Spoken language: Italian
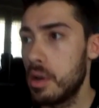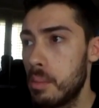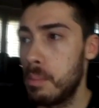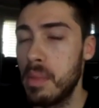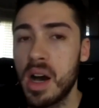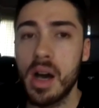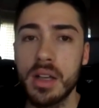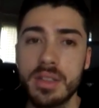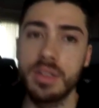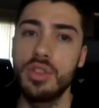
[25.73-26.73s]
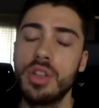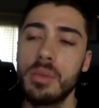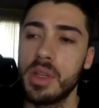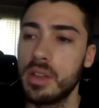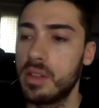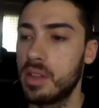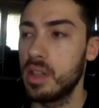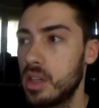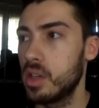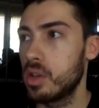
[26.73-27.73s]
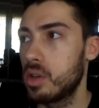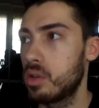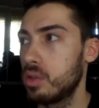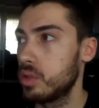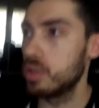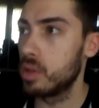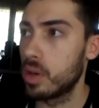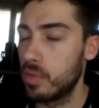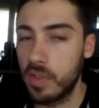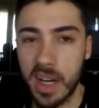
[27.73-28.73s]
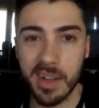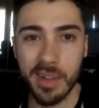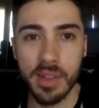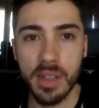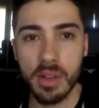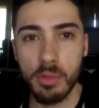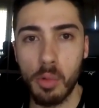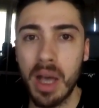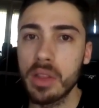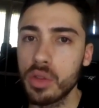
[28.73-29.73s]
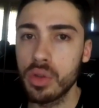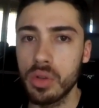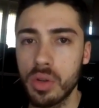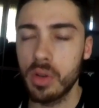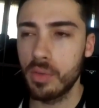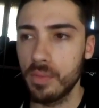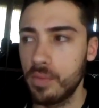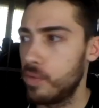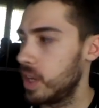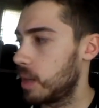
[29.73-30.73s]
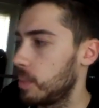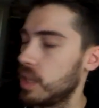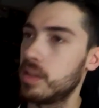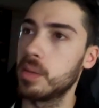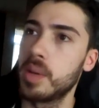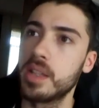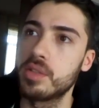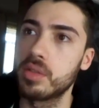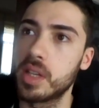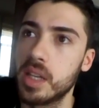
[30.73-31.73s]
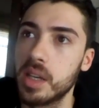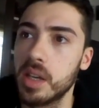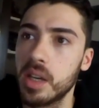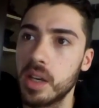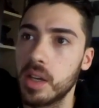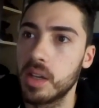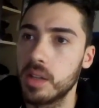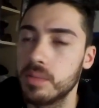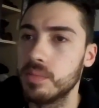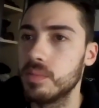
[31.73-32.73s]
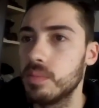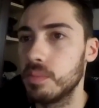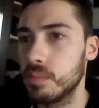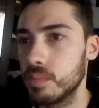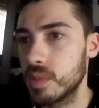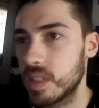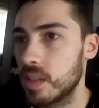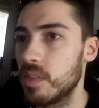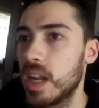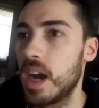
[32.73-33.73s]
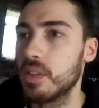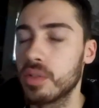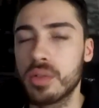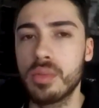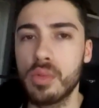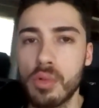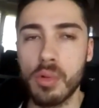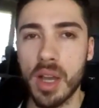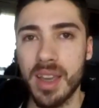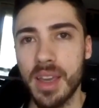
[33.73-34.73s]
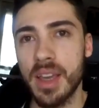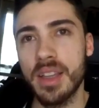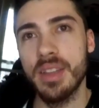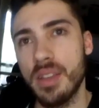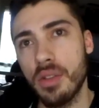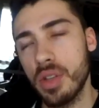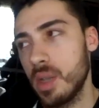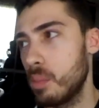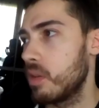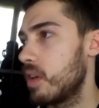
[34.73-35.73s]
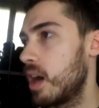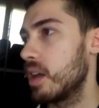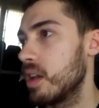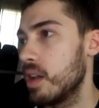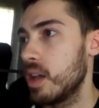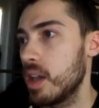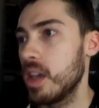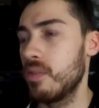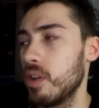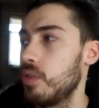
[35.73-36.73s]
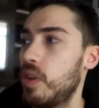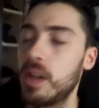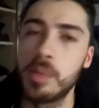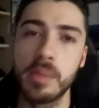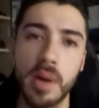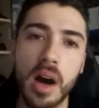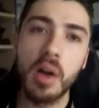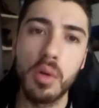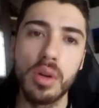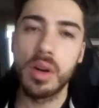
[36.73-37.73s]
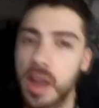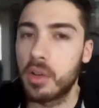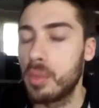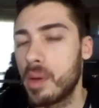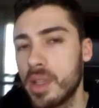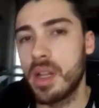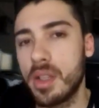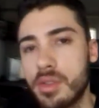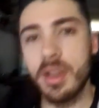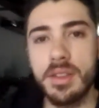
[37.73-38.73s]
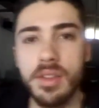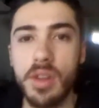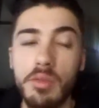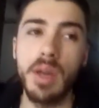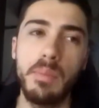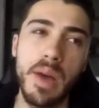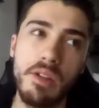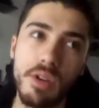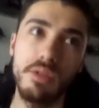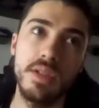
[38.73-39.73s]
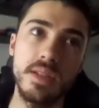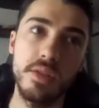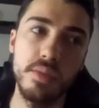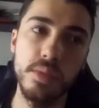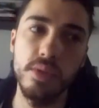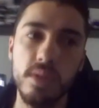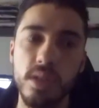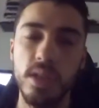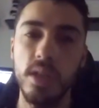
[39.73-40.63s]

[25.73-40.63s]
Ma sinceramente continuerò a farli quando veramente penso che mh, mm, serviranno o comunque che io li debba fare. E voglio fare prima quello che come avete letto dal titolo è un appello a questa community